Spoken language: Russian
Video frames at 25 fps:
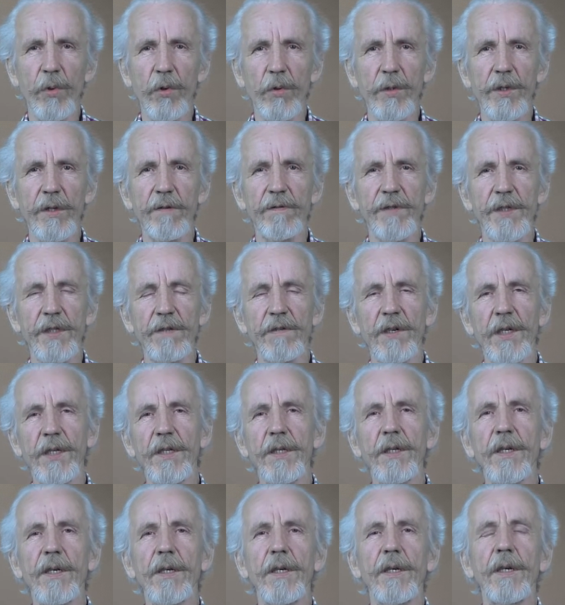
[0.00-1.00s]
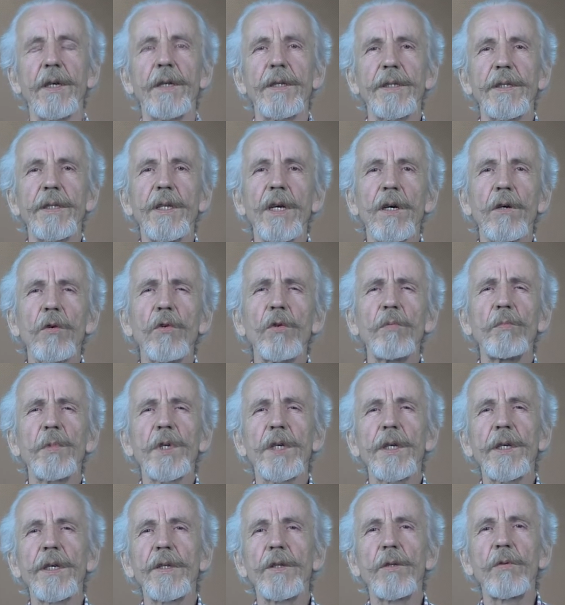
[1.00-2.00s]
против своих
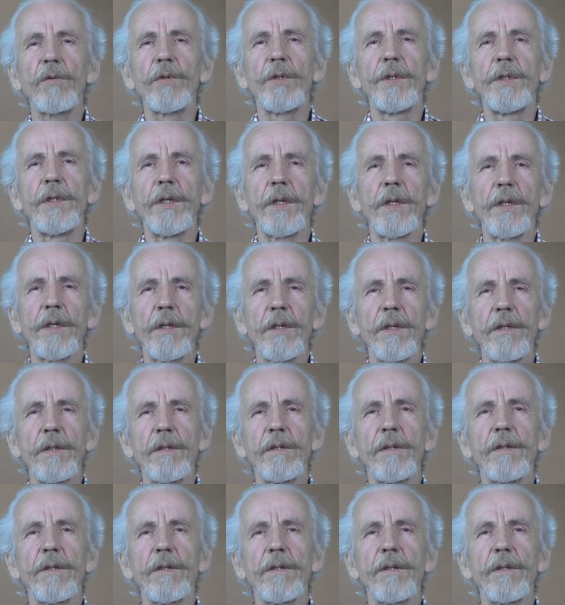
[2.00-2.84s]
знакомых и друзей.